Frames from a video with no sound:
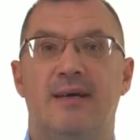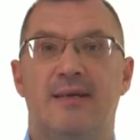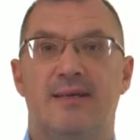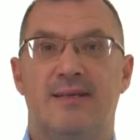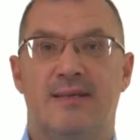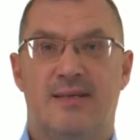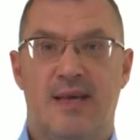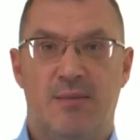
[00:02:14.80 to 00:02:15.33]

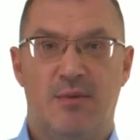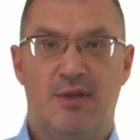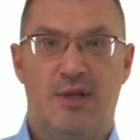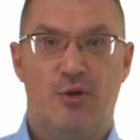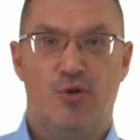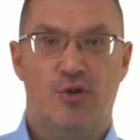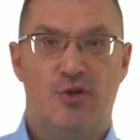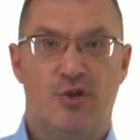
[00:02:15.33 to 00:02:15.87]
Самый
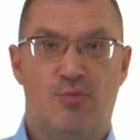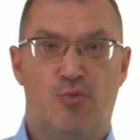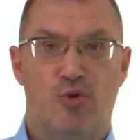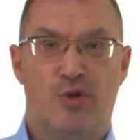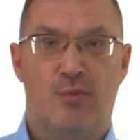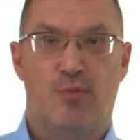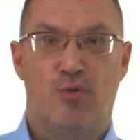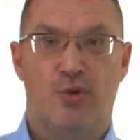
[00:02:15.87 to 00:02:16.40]
надежный
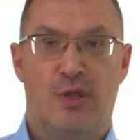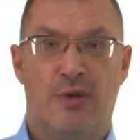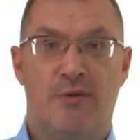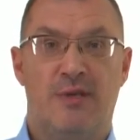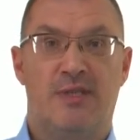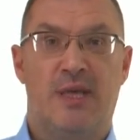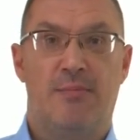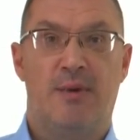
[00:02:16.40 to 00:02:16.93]
способ установить
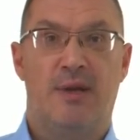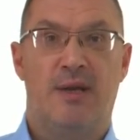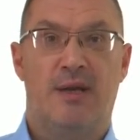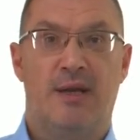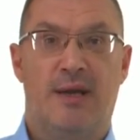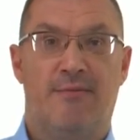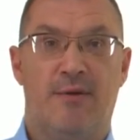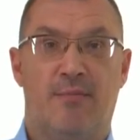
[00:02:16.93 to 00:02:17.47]
стабильный
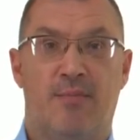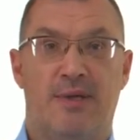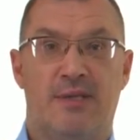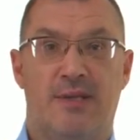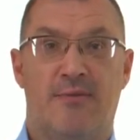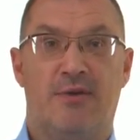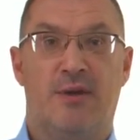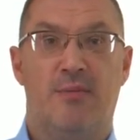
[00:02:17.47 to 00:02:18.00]
график
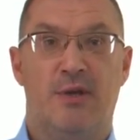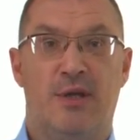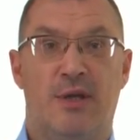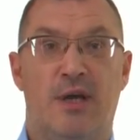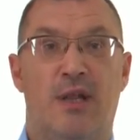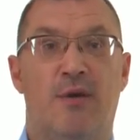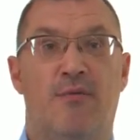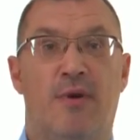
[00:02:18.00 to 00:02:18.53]
поставки
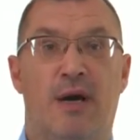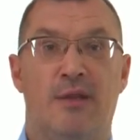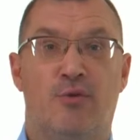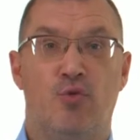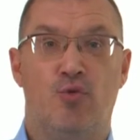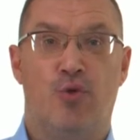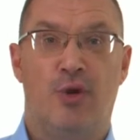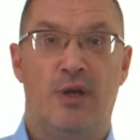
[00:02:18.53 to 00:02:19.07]
материалов от
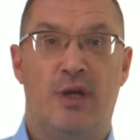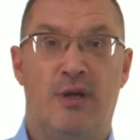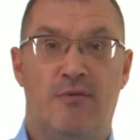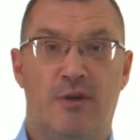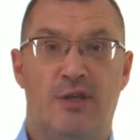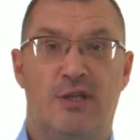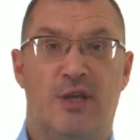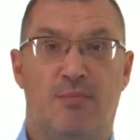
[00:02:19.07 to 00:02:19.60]
внутренних и
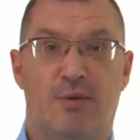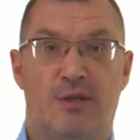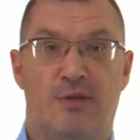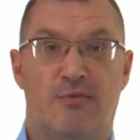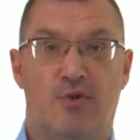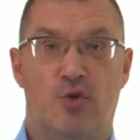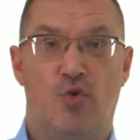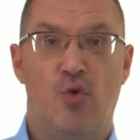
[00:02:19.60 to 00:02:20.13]
внешних
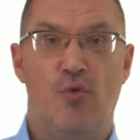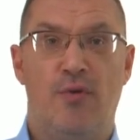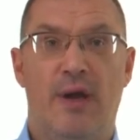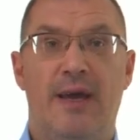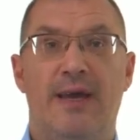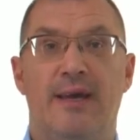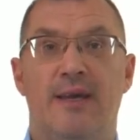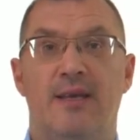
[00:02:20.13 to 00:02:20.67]
поставщиков
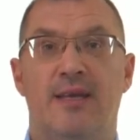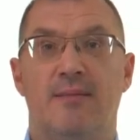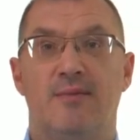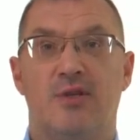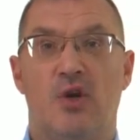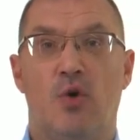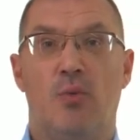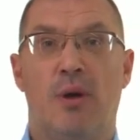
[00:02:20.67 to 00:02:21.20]
и тем
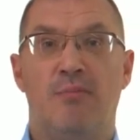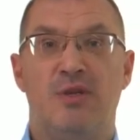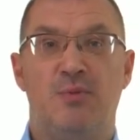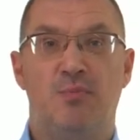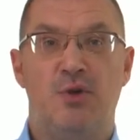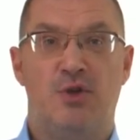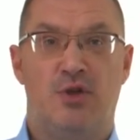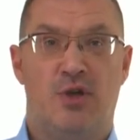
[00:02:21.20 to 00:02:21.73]
самым
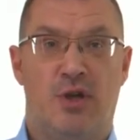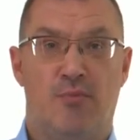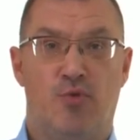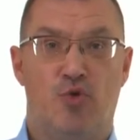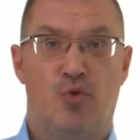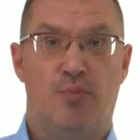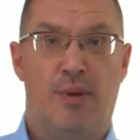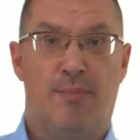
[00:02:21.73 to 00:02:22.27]
обеспечить
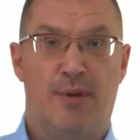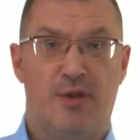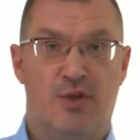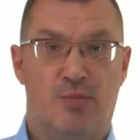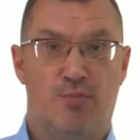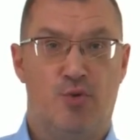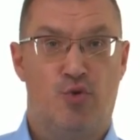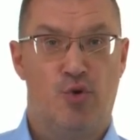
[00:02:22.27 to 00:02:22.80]
работу по
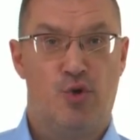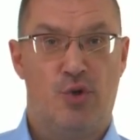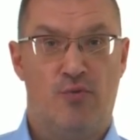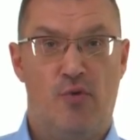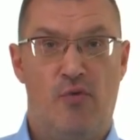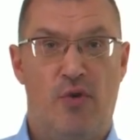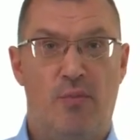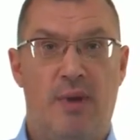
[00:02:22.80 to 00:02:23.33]
принципу точно
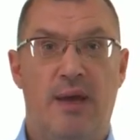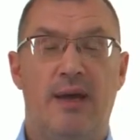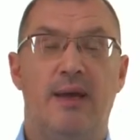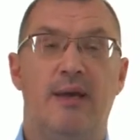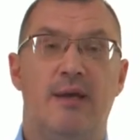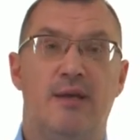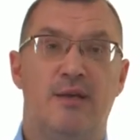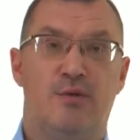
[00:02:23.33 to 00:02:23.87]
вовремя –
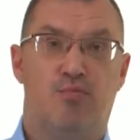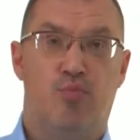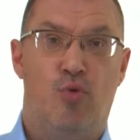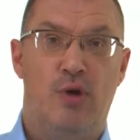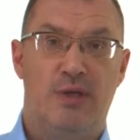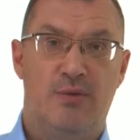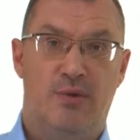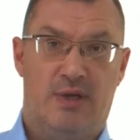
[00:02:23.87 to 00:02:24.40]

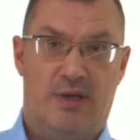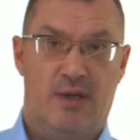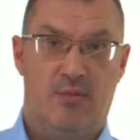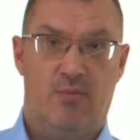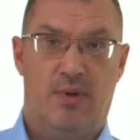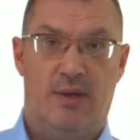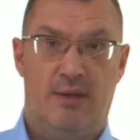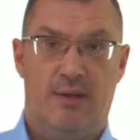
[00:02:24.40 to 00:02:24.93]
использовать
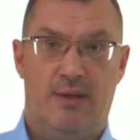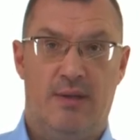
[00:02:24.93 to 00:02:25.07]
канбан.